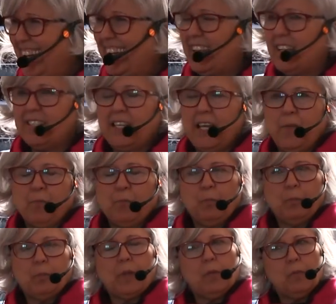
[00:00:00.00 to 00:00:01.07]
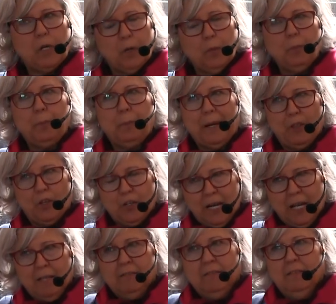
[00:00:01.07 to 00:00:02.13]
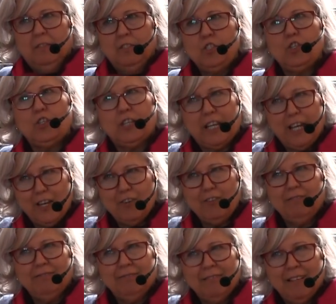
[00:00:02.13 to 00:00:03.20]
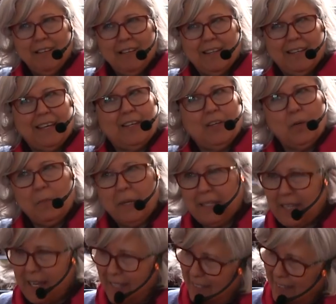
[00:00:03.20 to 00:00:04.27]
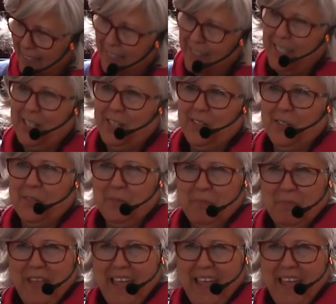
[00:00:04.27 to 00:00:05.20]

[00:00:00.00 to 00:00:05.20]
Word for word: Y decía, bueno, perdona. yo creo que no me estáis entendiendo.